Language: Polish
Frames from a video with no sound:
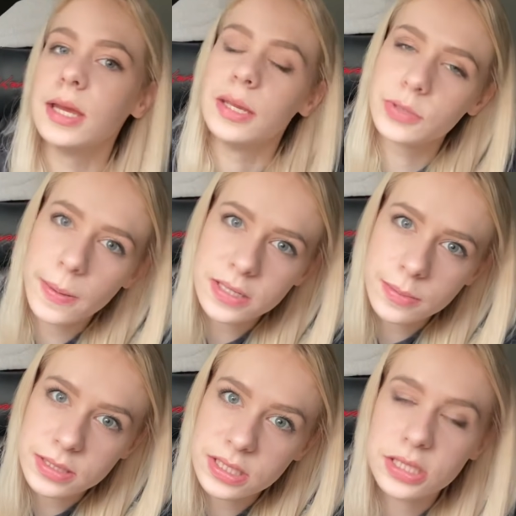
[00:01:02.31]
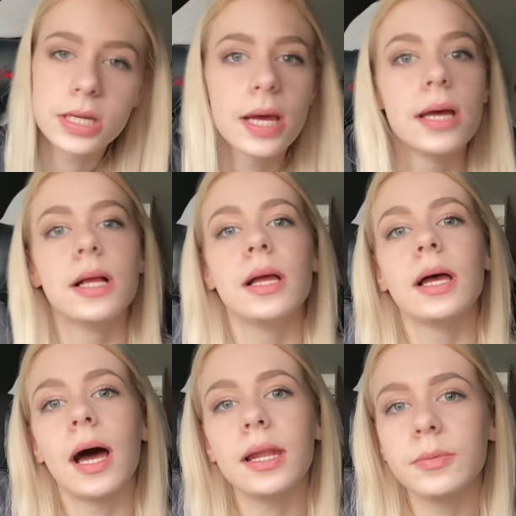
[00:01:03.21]
I przepraszam Was jeszcze,
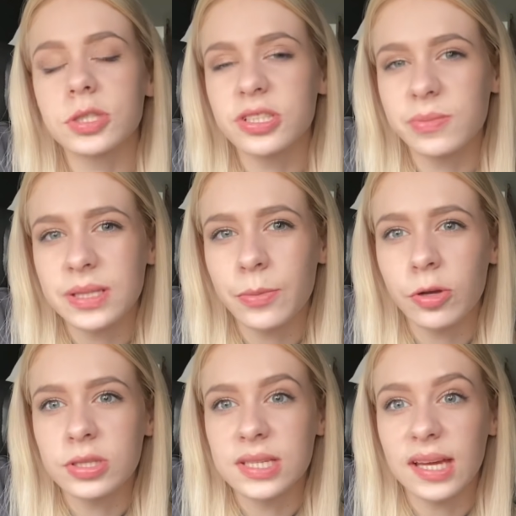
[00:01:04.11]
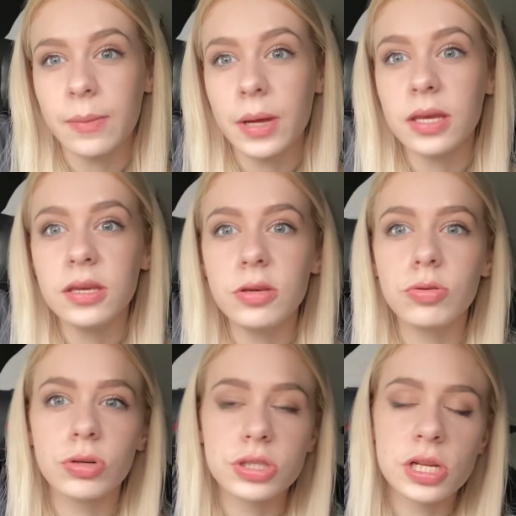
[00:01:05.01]
ale możecie widzieć na mojego Instagrama i
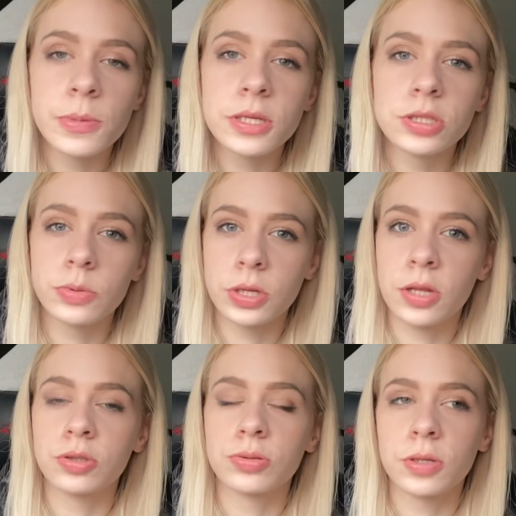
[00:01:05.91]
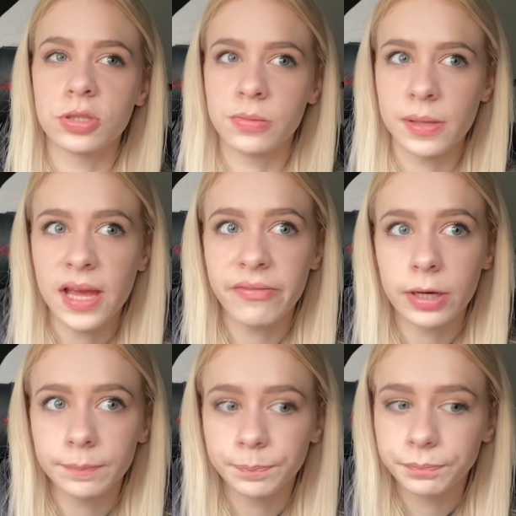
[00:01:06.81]
jutro, jeżeli będę się dobrze rano czuła, to zrobię
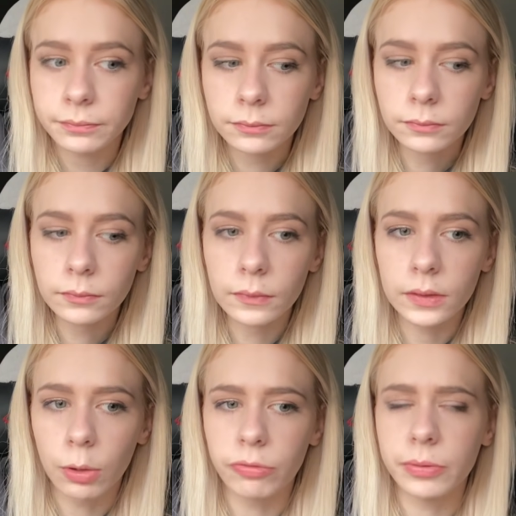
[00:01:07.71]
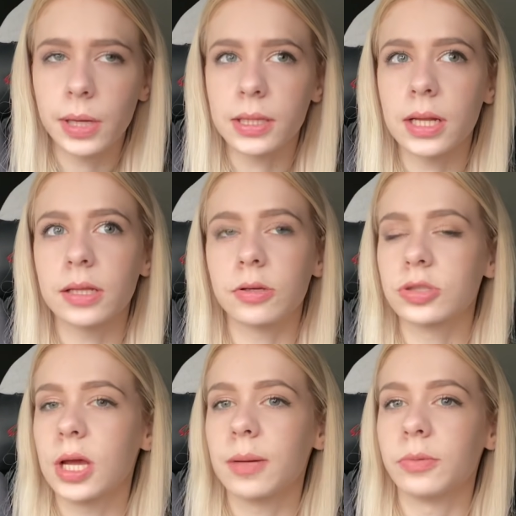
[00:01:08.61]
live'a na głównym kanale, tylko
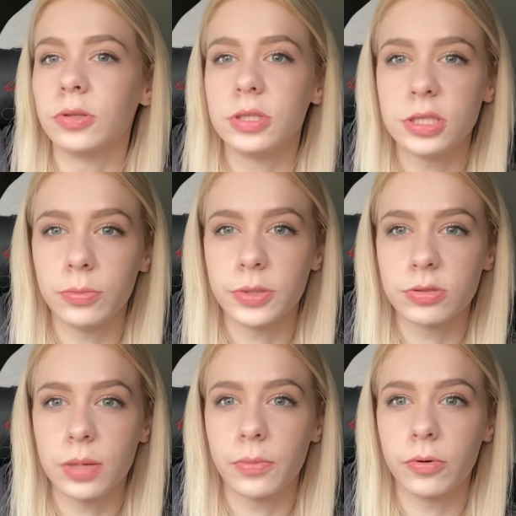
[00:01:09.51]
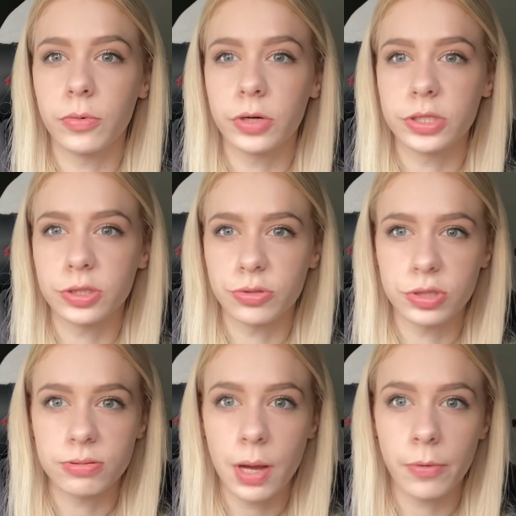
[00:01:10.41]
że jakby no nic nie obiecuję, bo mogę się
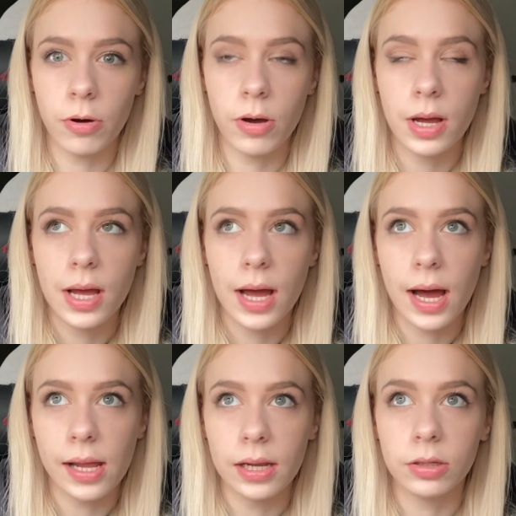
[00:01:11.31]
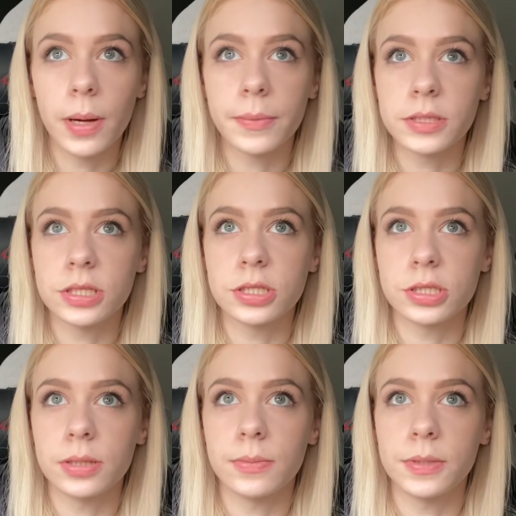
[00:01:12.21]
czuć słabo, ale no mam nadzieję,
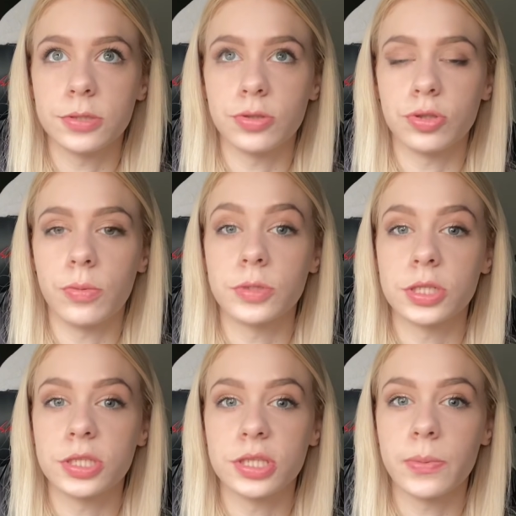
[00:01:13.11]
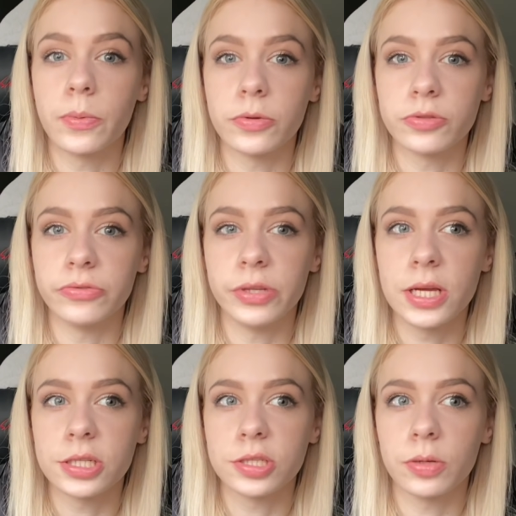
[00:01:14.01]
że będzie już dobrze, że dzisiaj po prostu
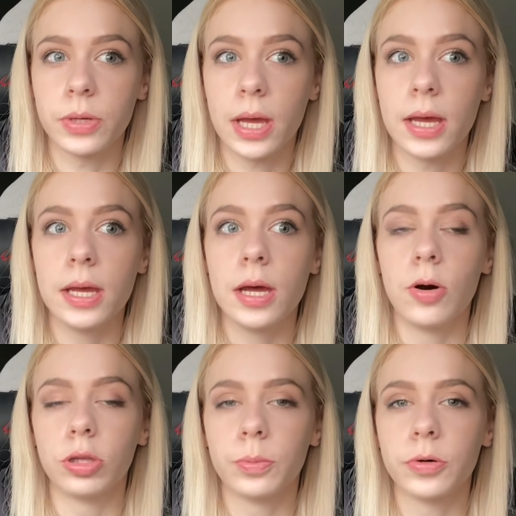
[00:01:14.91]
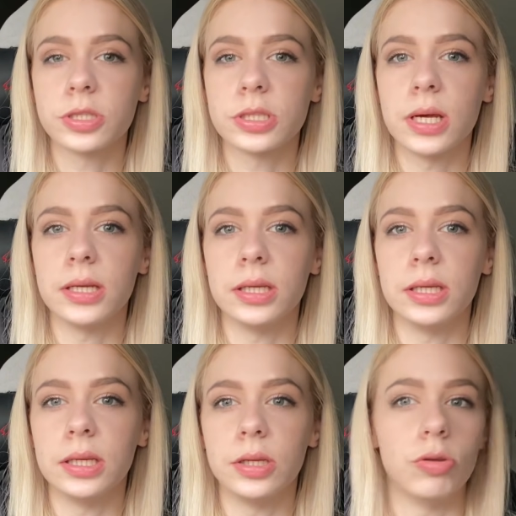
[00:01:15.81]
wyleżę sobie, odpocznę
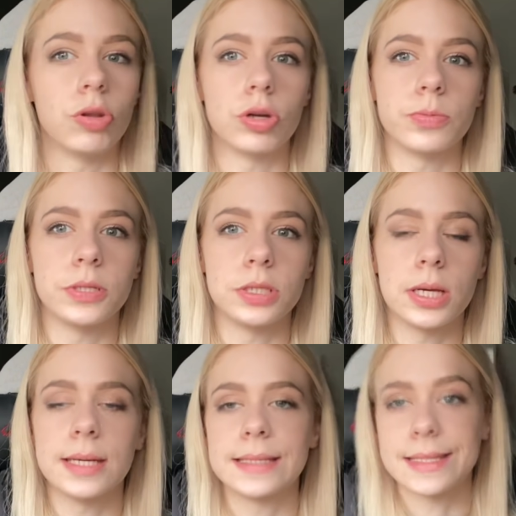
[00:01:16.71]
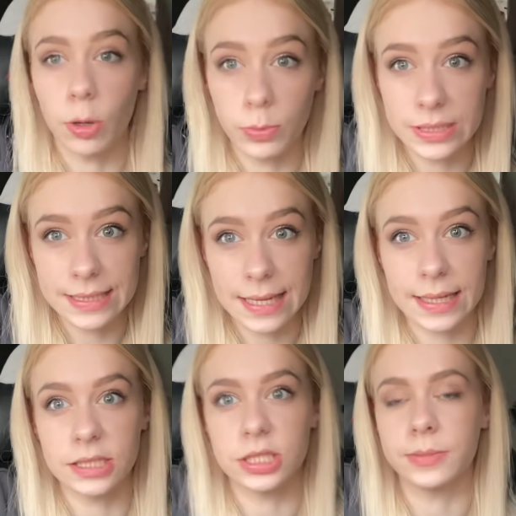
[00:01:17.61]
i, jutro już będzie zarąbiście,
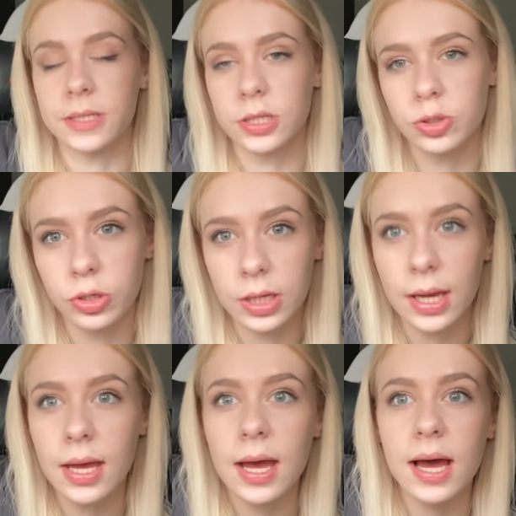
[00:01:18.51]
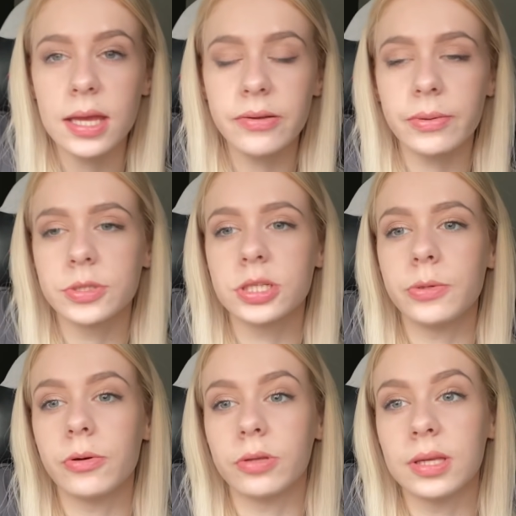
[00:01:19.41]
także trzymajcie kciuki i Wam życzę
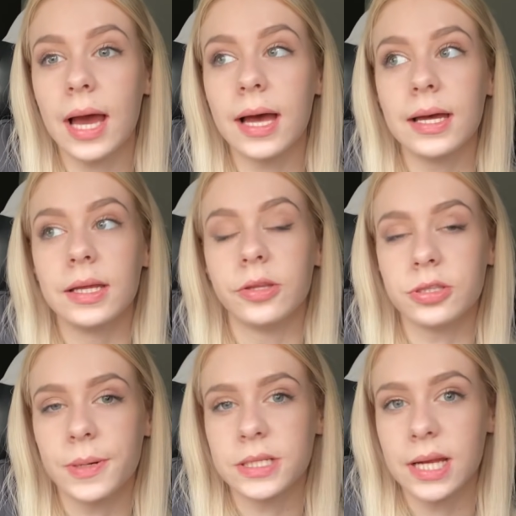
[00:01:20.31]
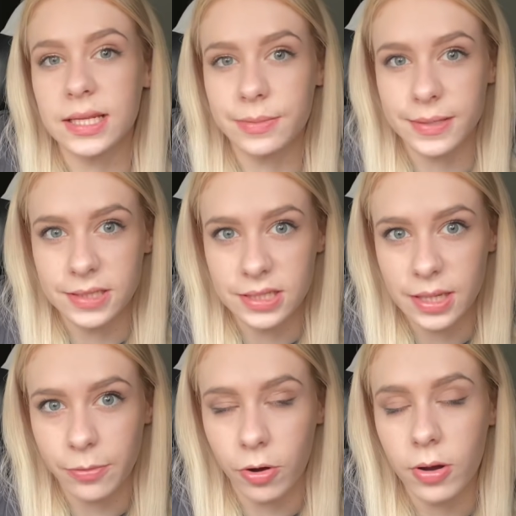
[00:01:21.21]
miłego dnia, do zobaczenia, trzymajcie się
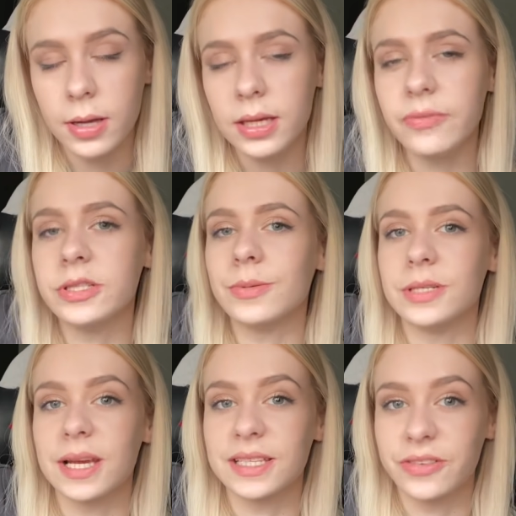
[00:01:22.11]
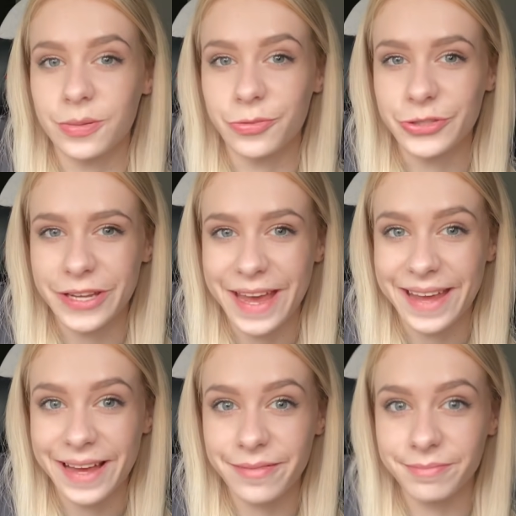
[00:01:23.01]
ciepło i widzimy się jak zawsze później,
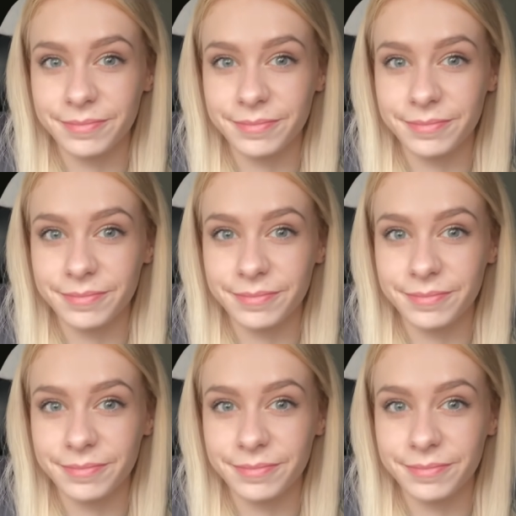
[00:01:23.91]
hejka!